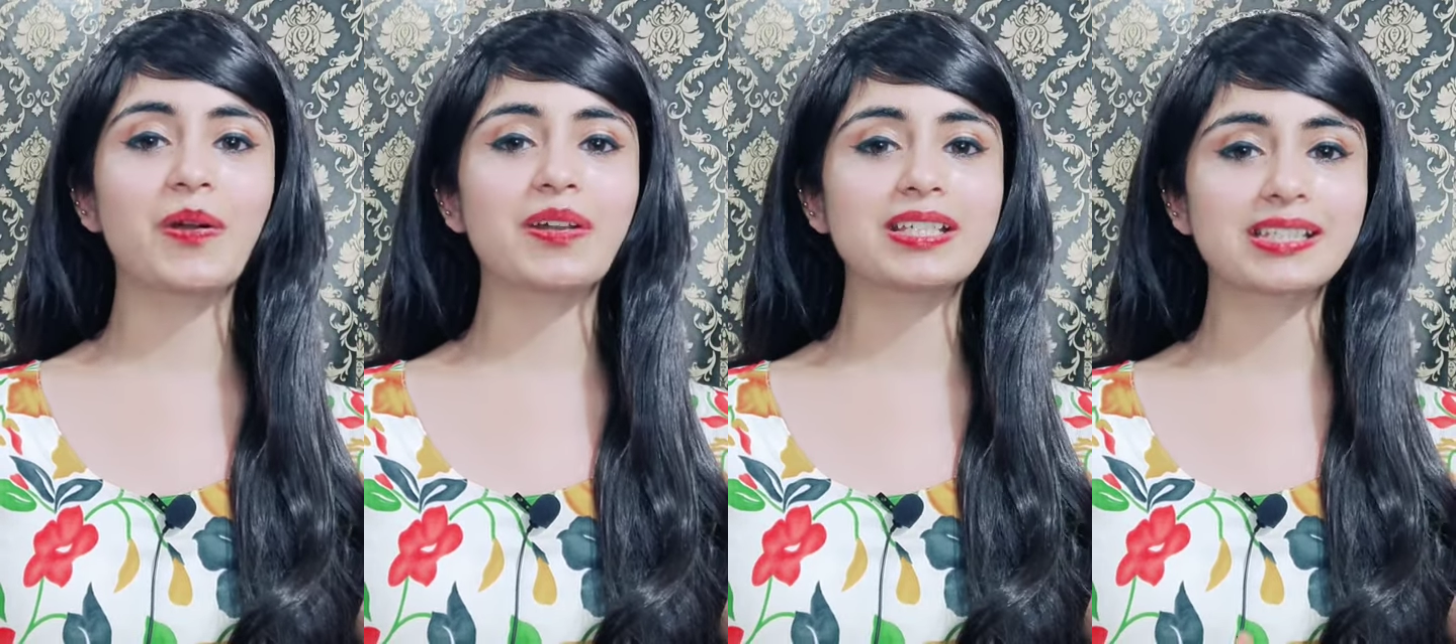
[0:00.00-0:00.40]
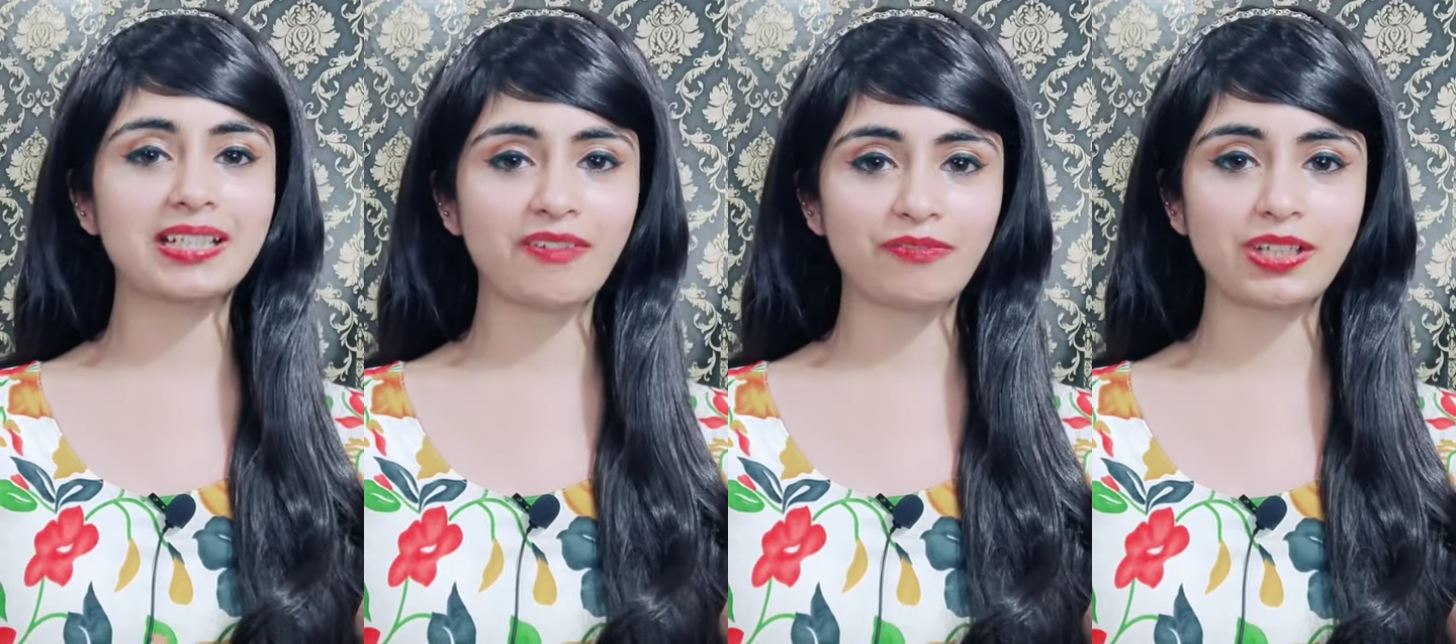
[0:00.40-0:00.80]
और
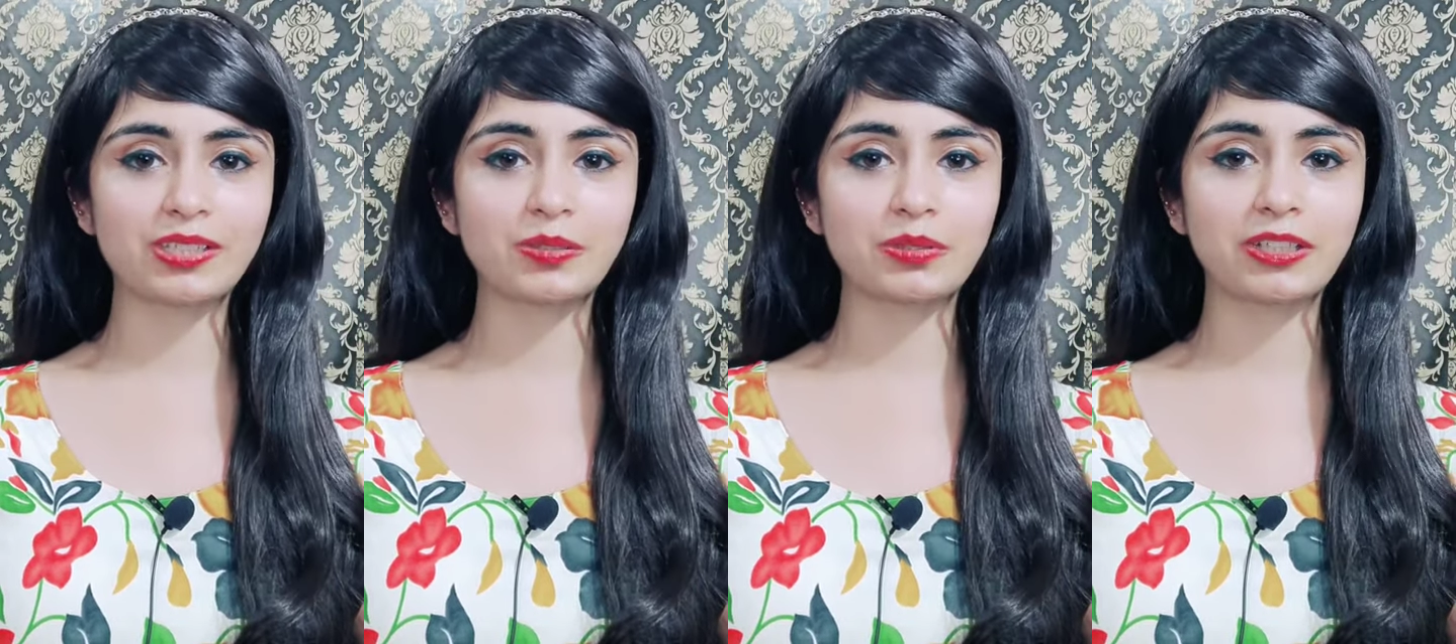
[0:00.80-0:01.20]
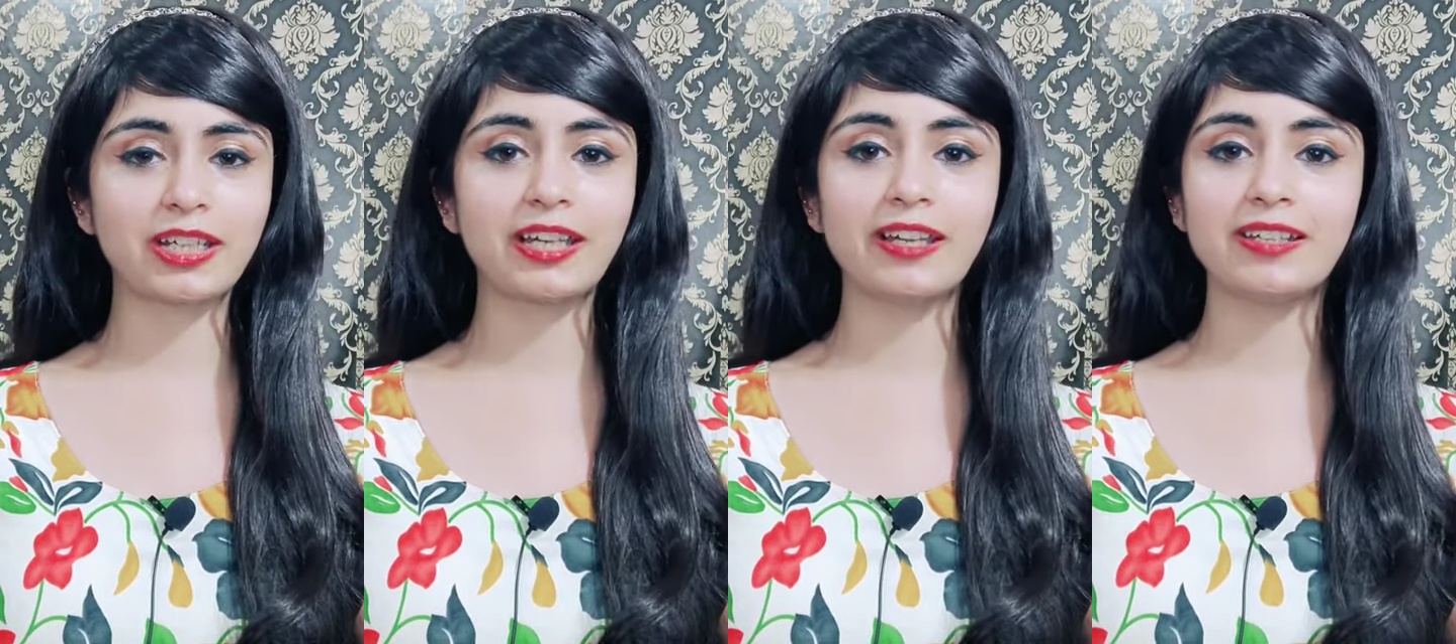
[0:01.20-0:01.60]
इसके लिए आप फ्रेज यूज़
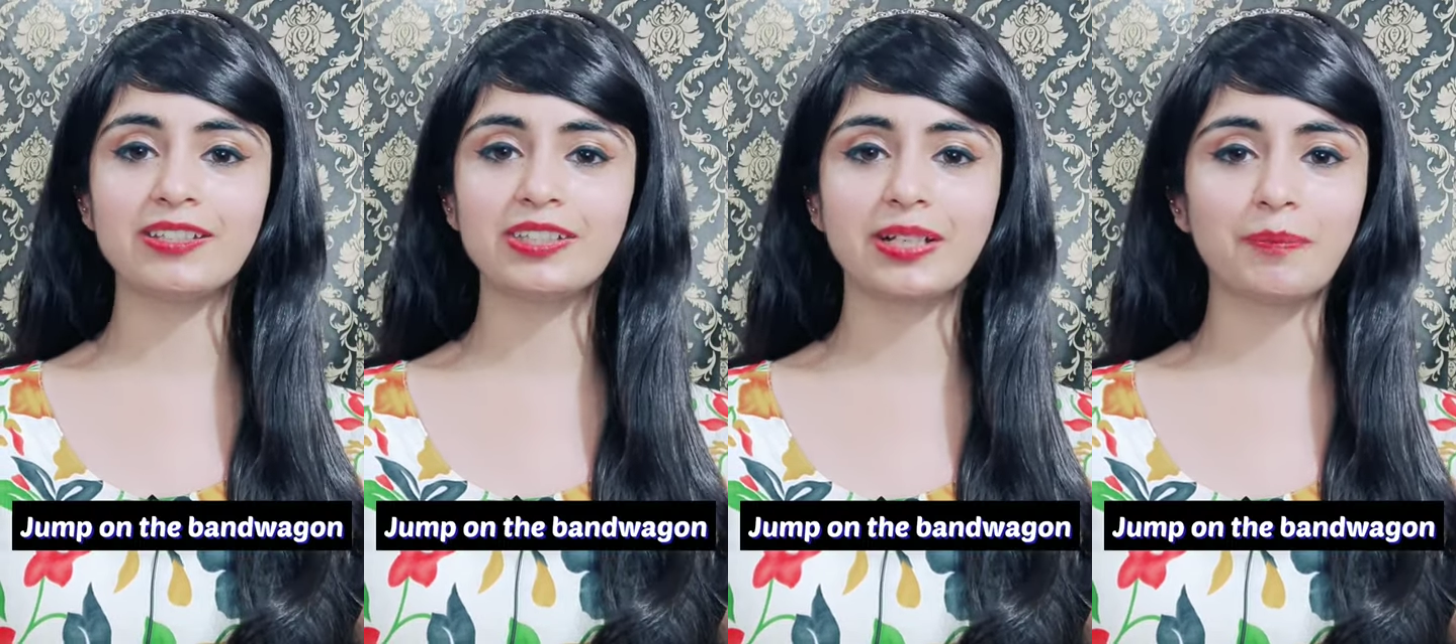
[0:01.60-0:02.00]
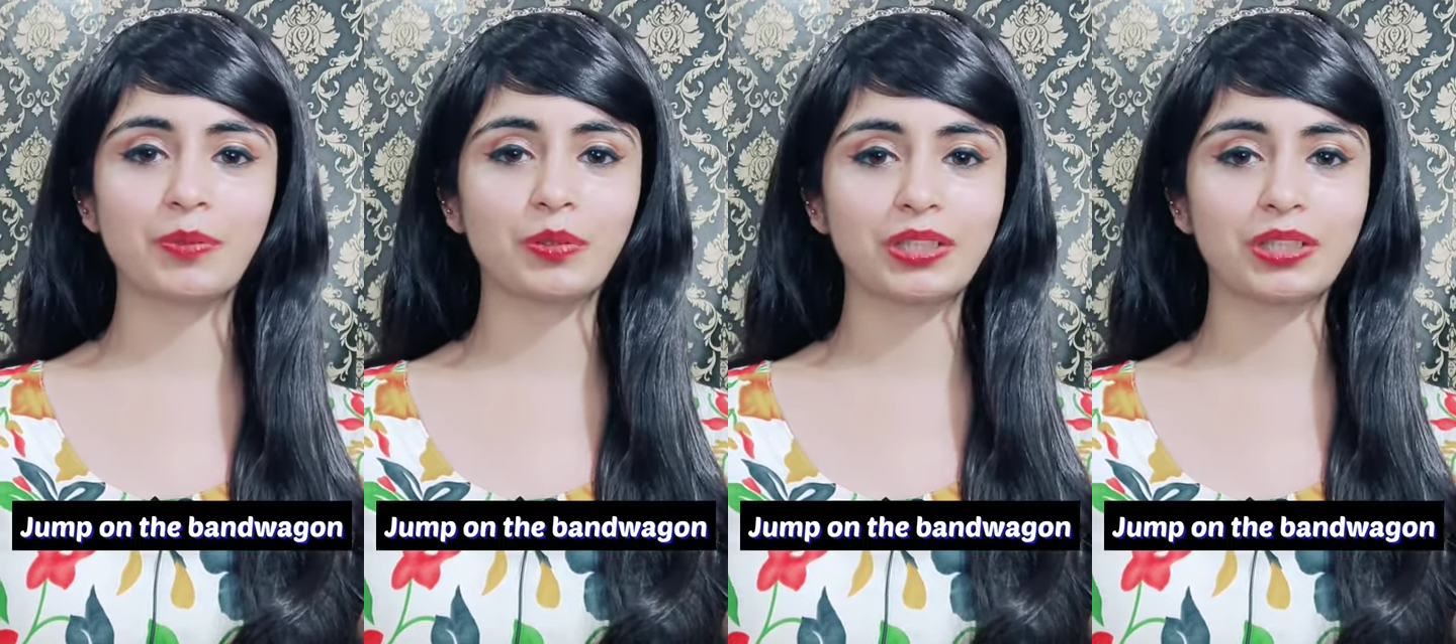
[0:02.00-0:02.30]
करेंगे जंप